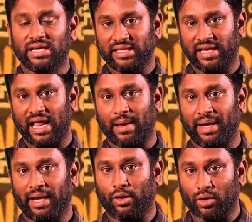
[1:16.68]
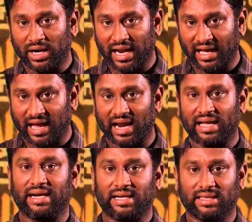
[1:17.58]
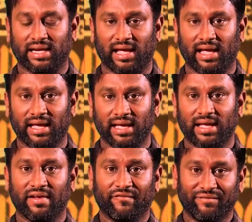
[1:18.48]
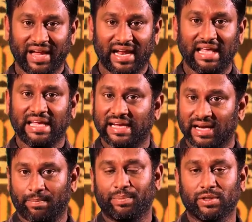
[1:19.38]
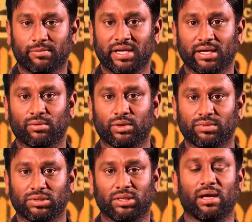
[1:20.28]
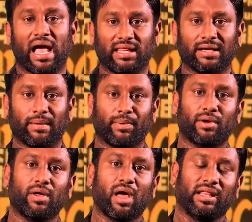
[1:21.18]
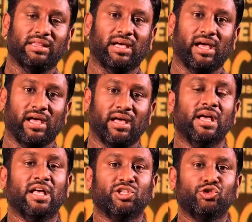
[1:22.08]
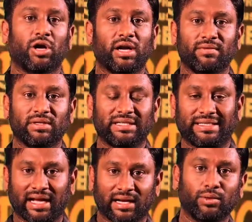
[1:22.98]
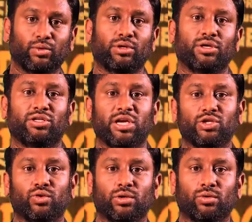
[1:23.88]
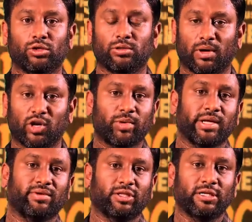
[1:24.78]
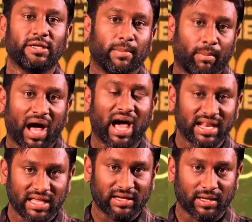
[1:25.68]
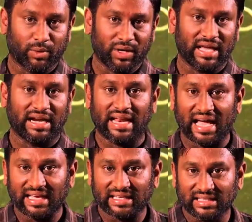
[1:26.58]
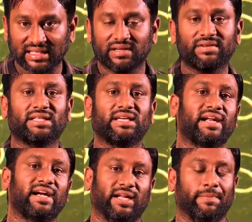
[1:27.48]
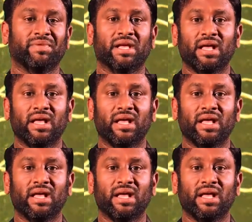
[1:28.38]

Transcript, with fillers: இது எல்லாமே கொரோனா காலகட்டத்தில் வேலை இழப்பு அப்படிங்கிற ஒரு விஷயம் அதுக்கப்புறம் அந்த ஜேர்னி வந்து டக்குன்னு ஒரு சேஞ்ச் ஓவர் கொடுத்து மறுபடியும் வந்து மாறி இருக்கக்கூடிய ரெண்டாயிரத்து இருபத்தி இரண்டு